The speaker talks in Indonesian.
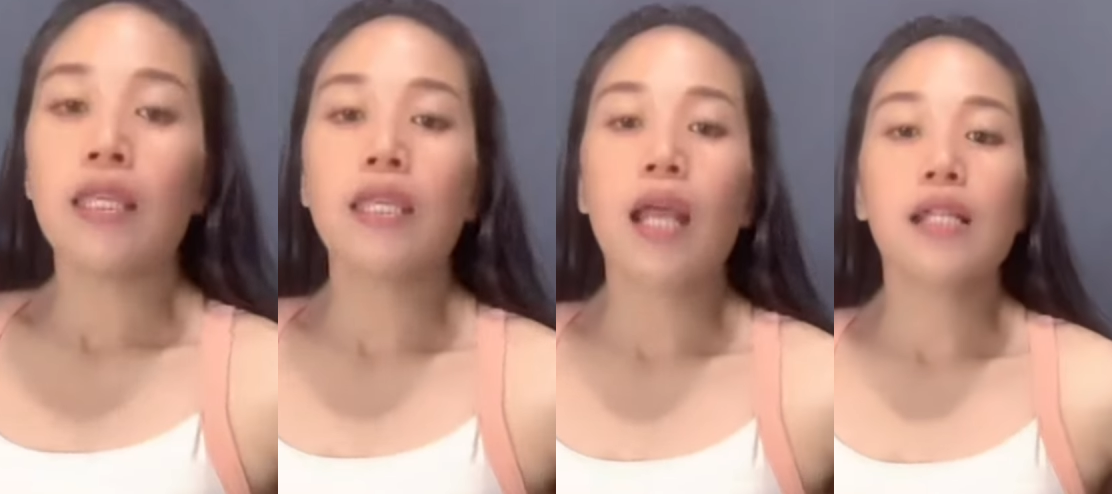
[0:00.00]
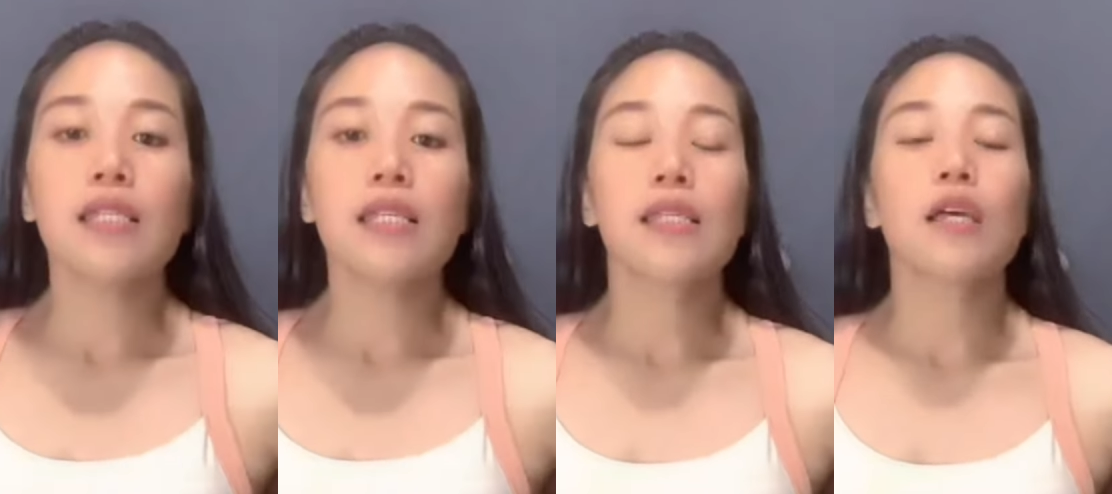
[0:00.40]
tinggal
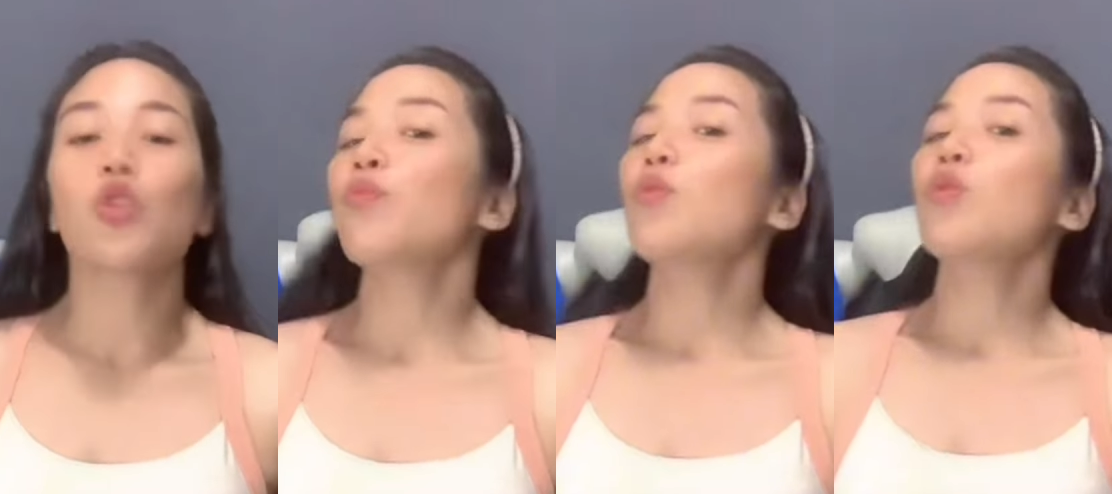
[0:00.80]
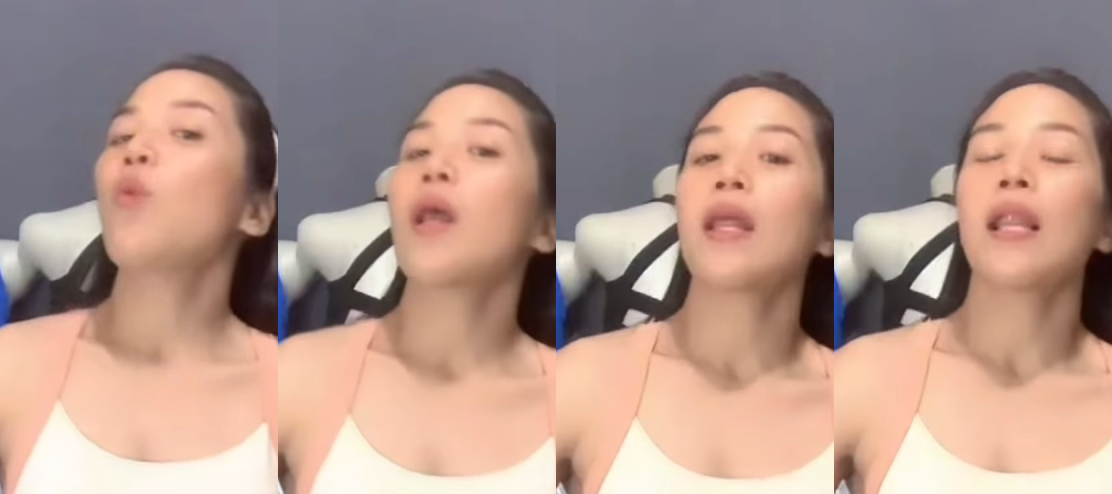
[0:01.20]
sisa 10
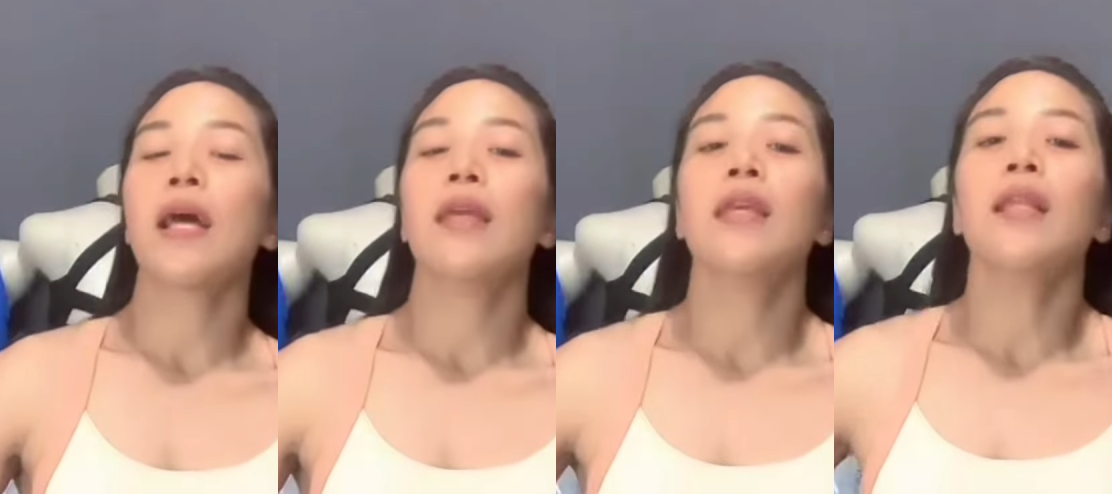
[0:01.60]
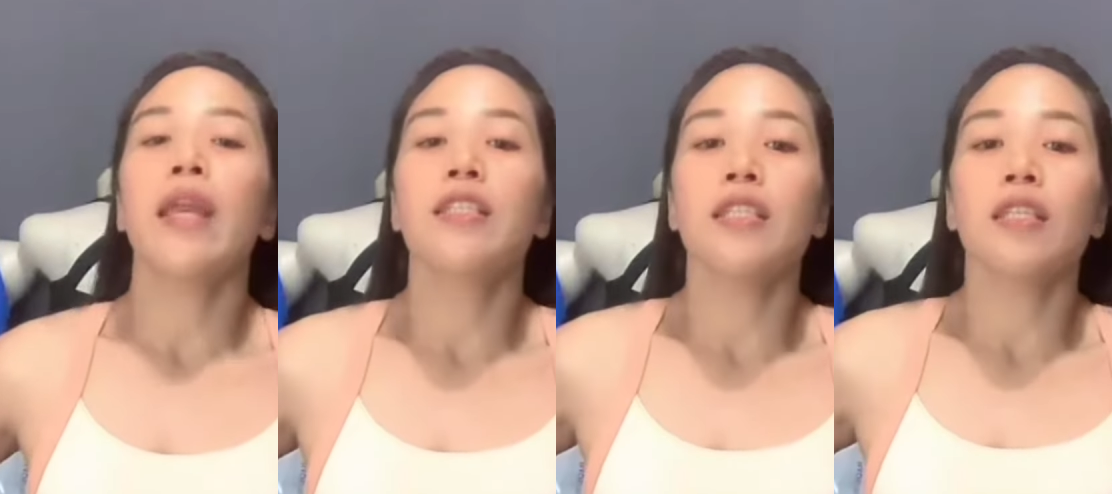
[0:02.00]
warna lagi
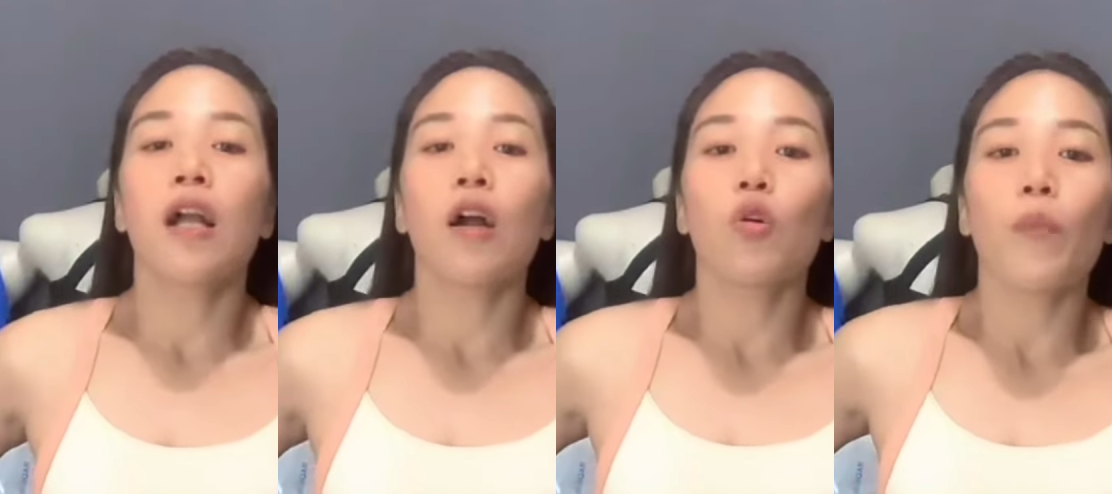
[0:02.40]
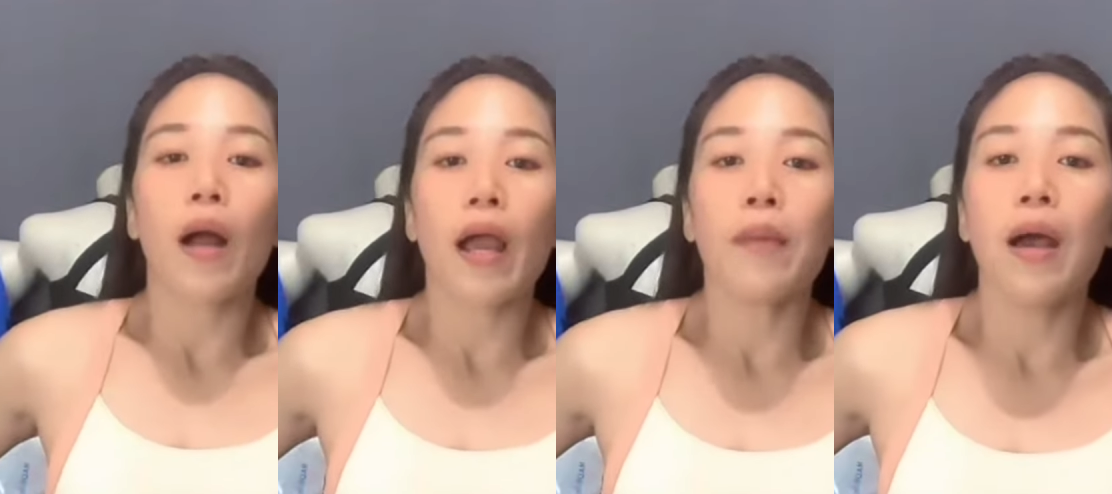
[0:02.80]
legging yang aku
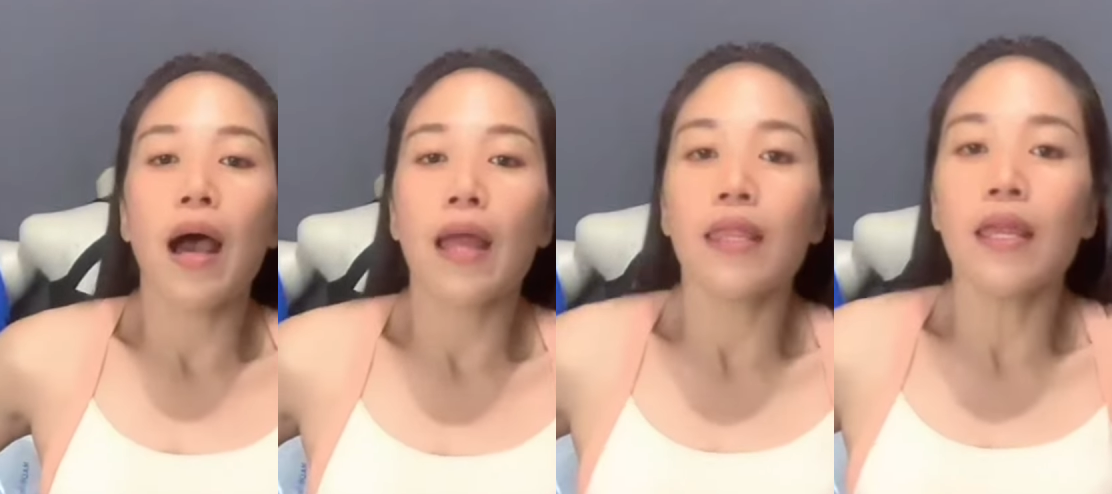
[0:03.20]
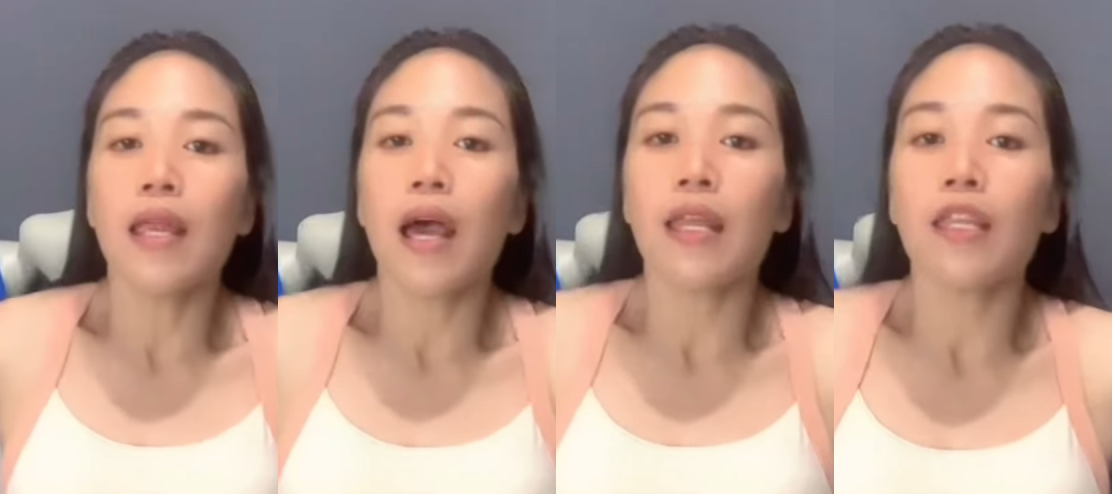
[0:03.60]
pakai
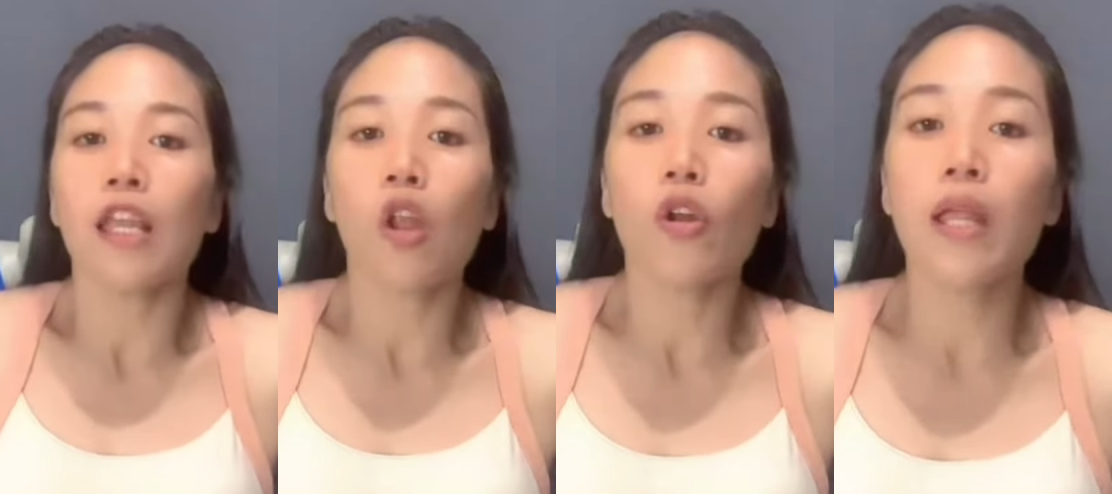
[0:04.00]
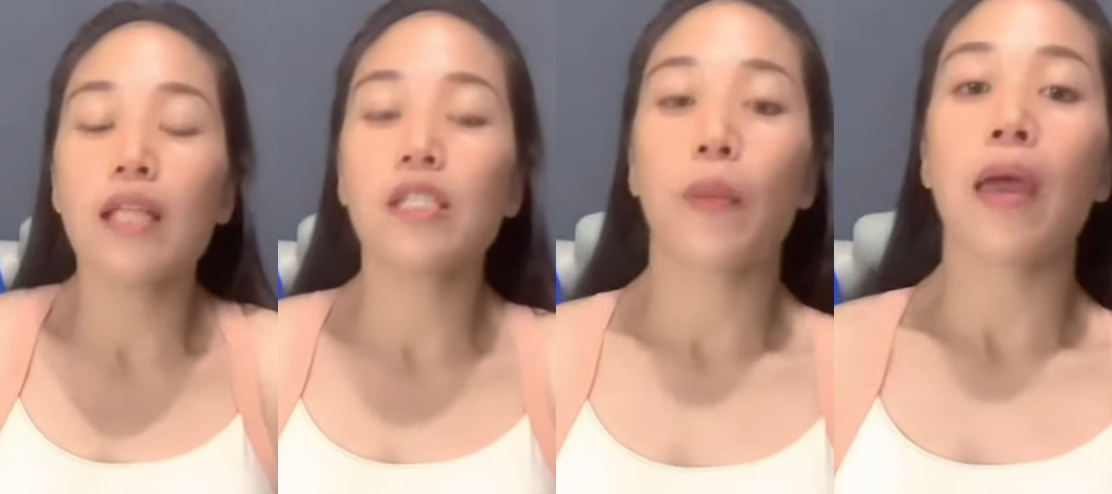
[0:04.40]
bahannya dari nilon dan